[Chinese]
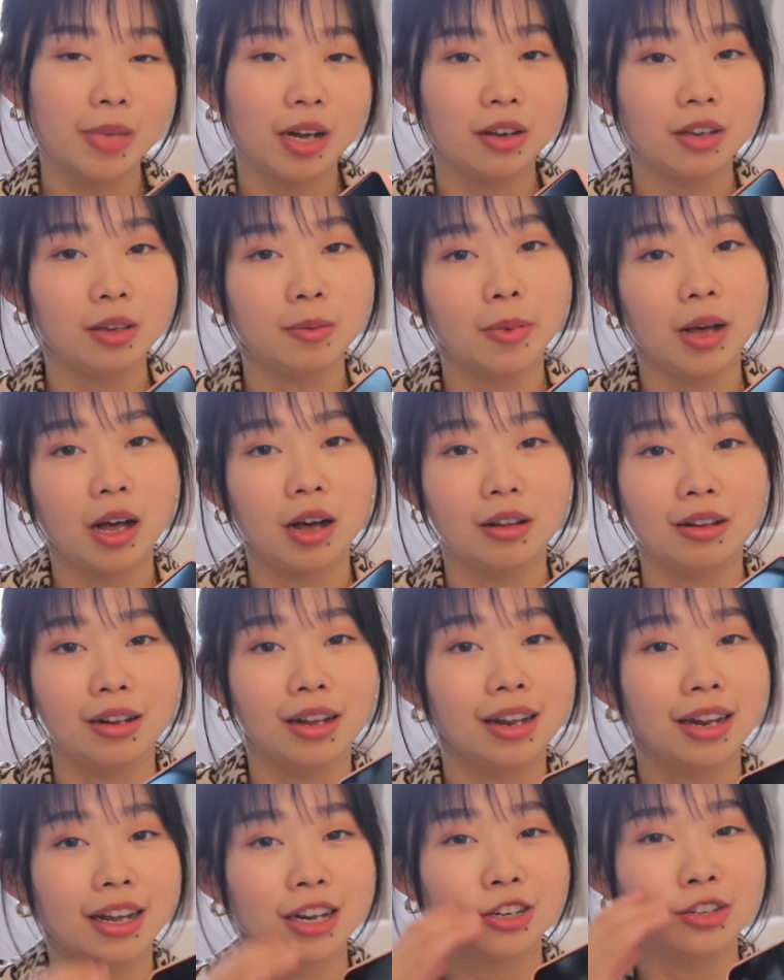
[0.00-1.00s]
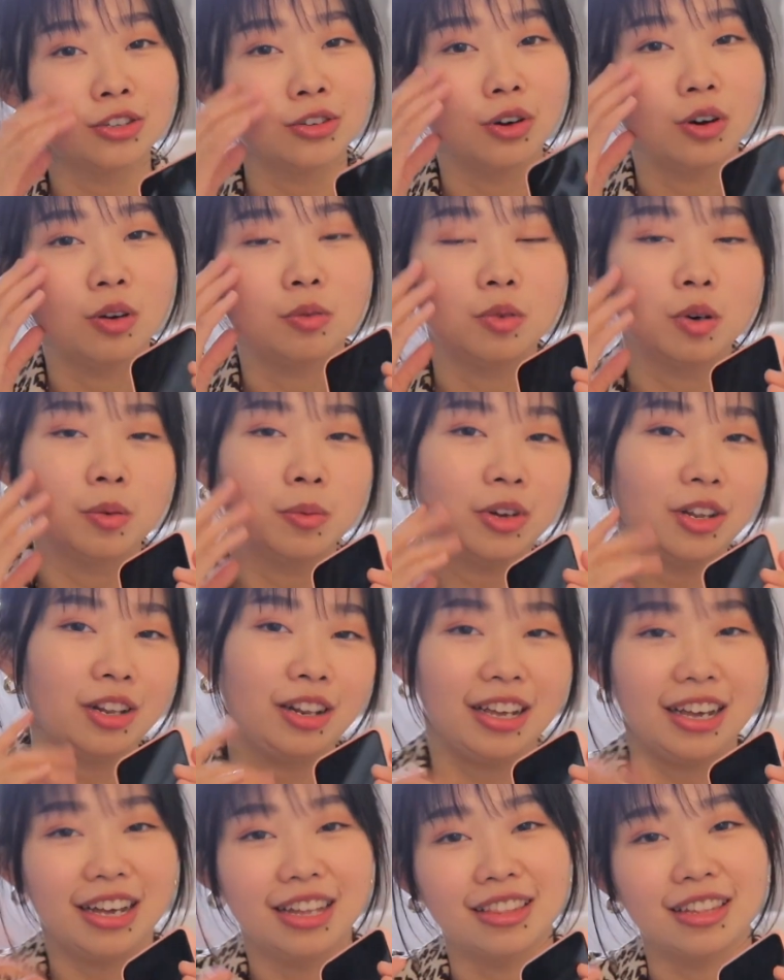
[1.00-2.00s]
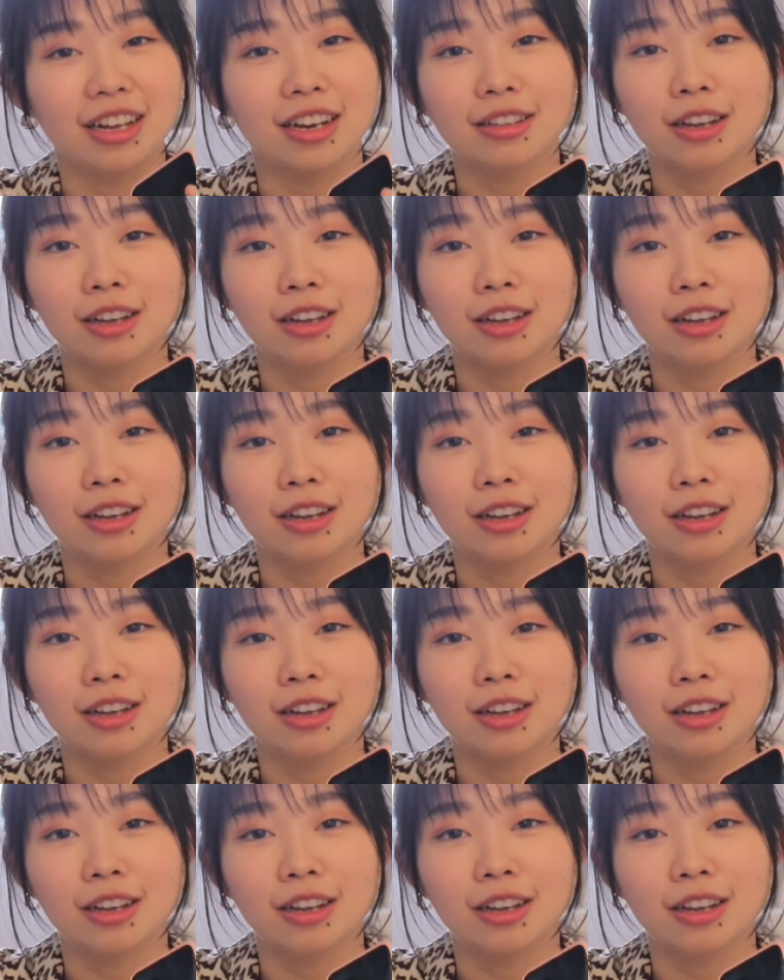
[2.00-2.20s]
抱一抱，拉拉手，摸摸脸，